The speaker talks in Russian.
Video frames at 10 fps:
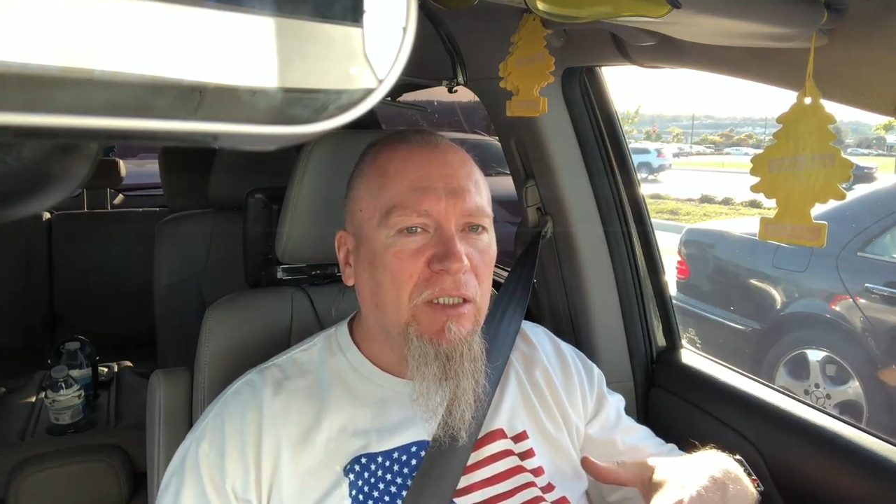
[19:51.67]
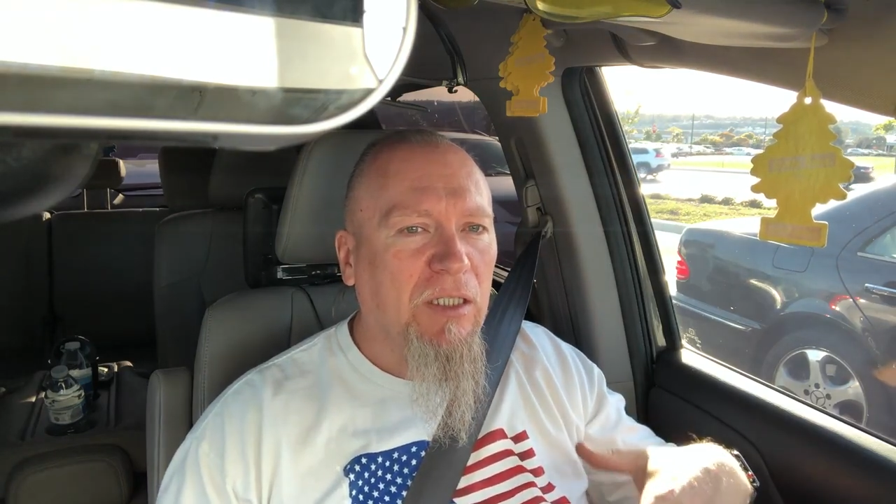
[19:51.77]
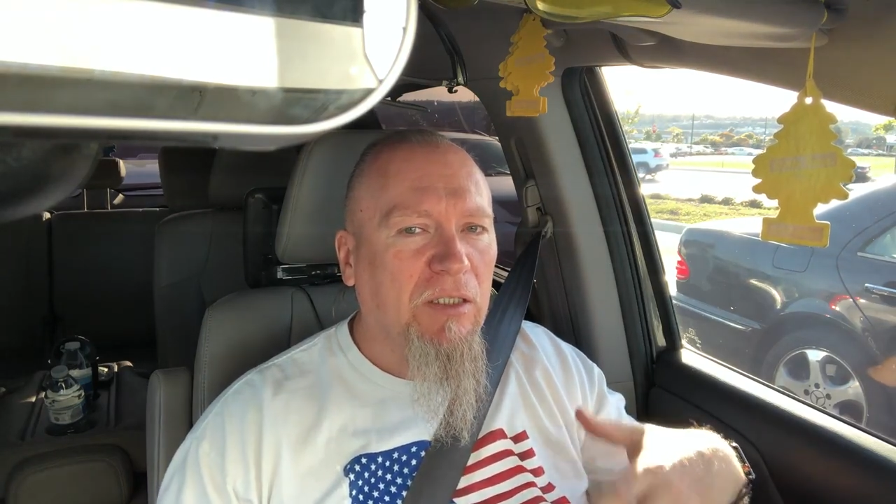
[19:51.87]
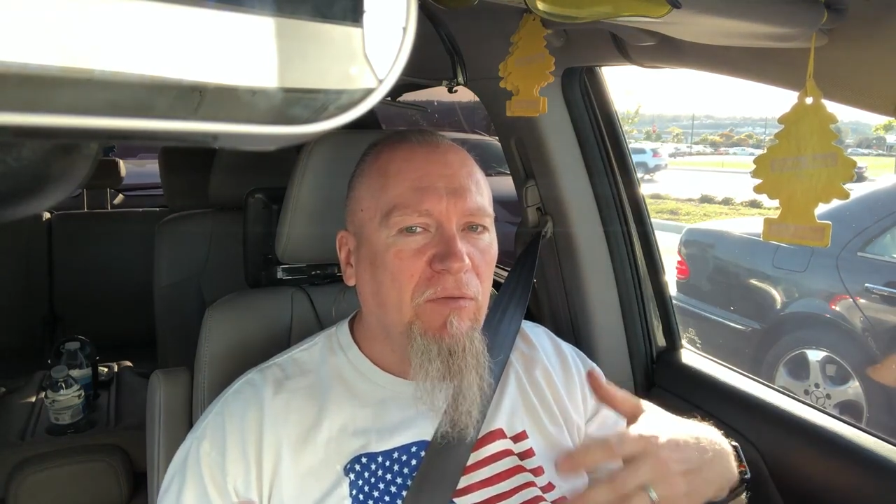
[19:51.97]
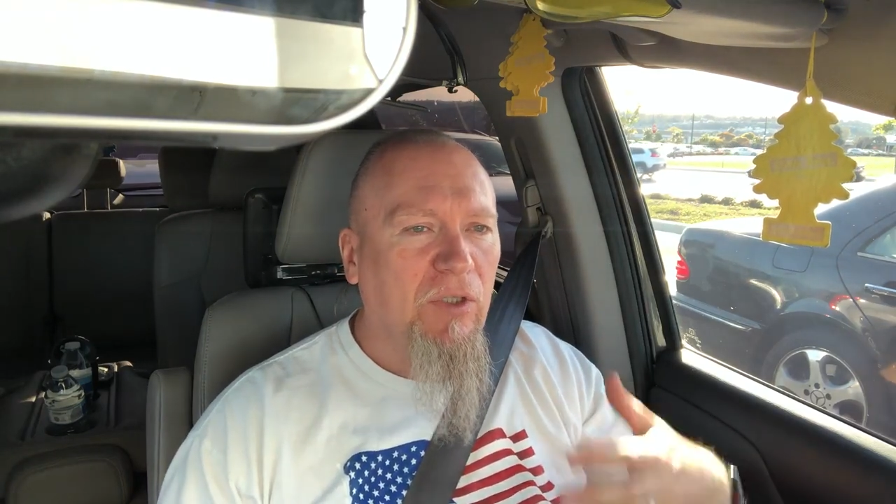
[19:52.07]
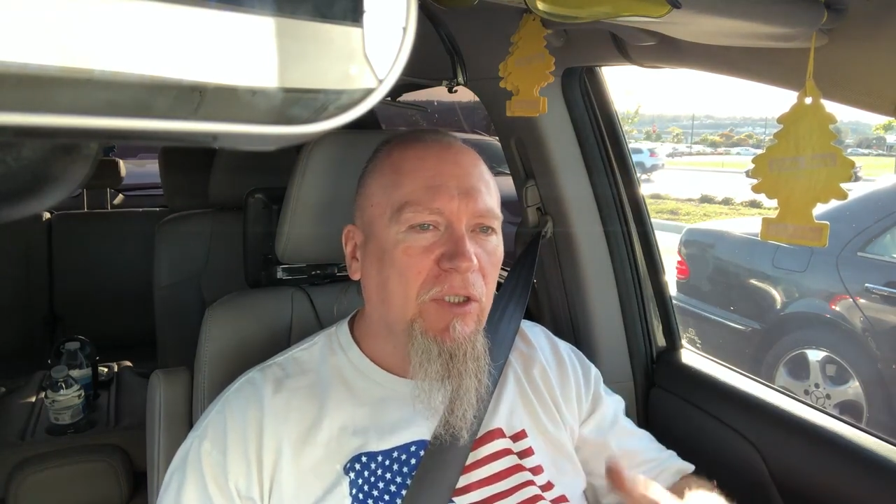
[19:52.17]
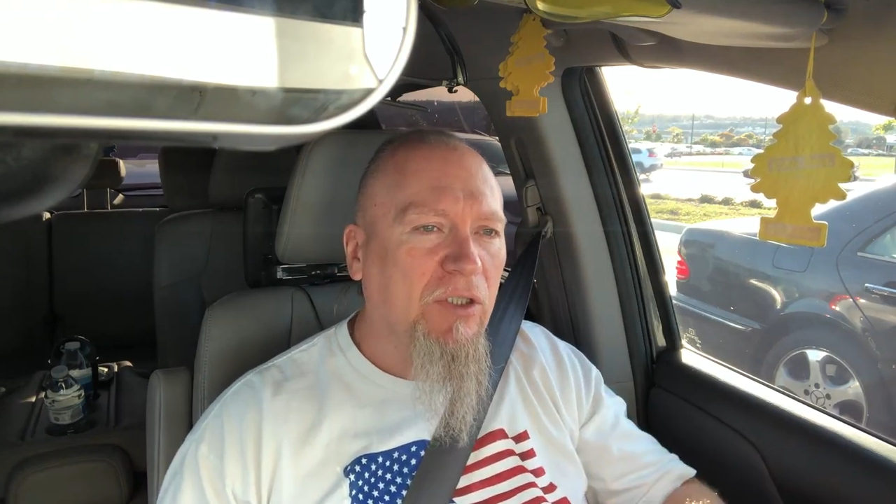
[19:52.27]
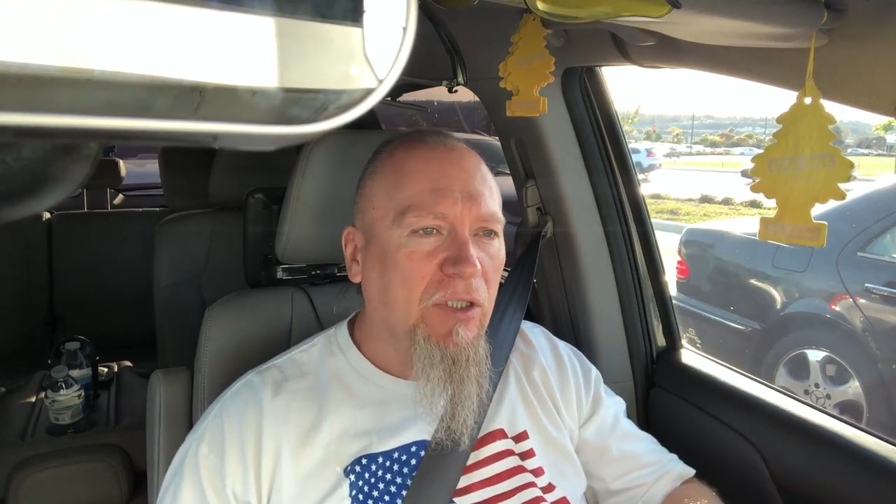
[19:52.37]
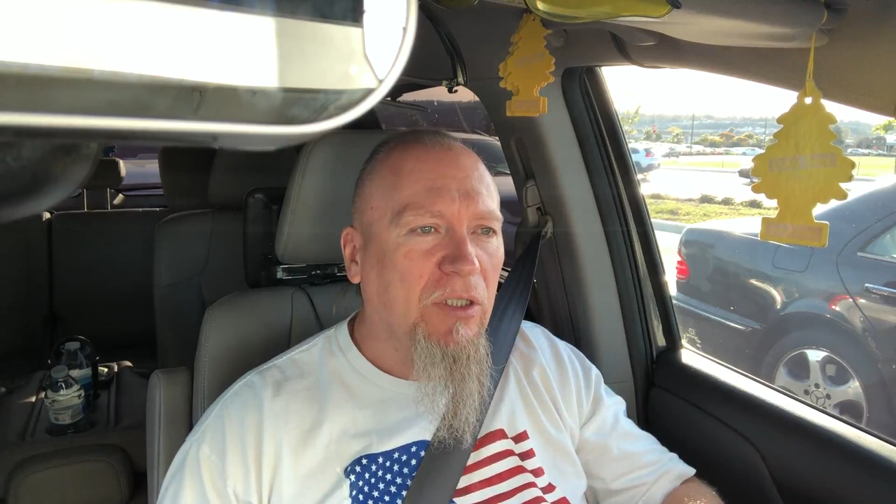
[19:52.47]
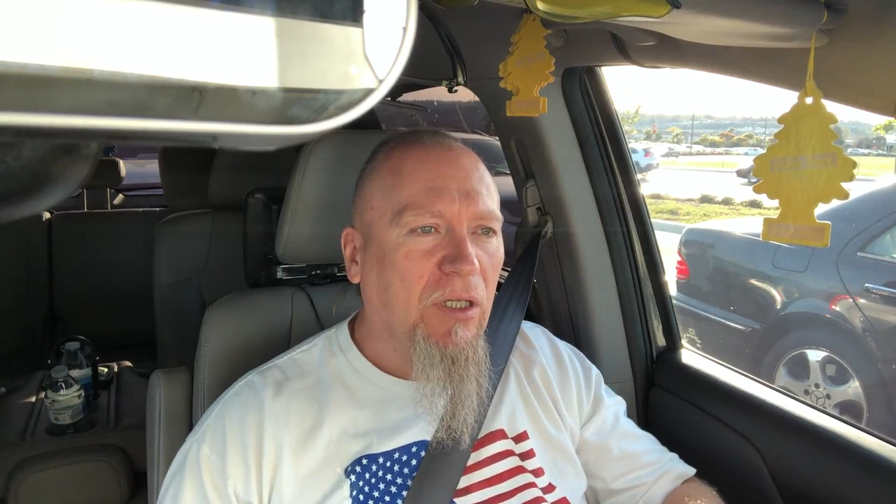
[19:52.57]
когда ты
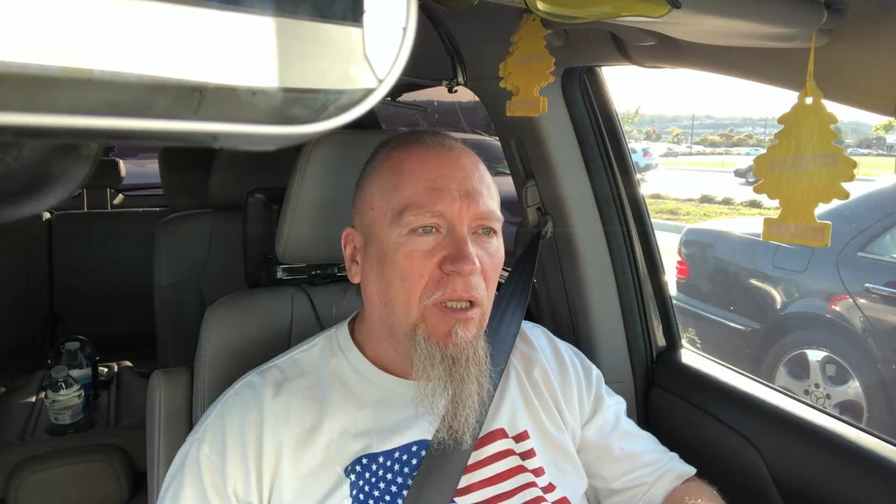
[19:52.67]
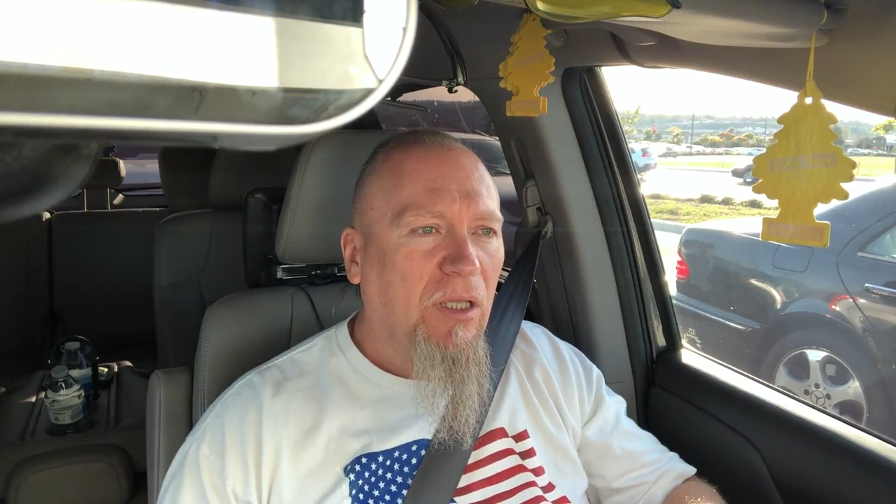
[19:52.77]
видишь их,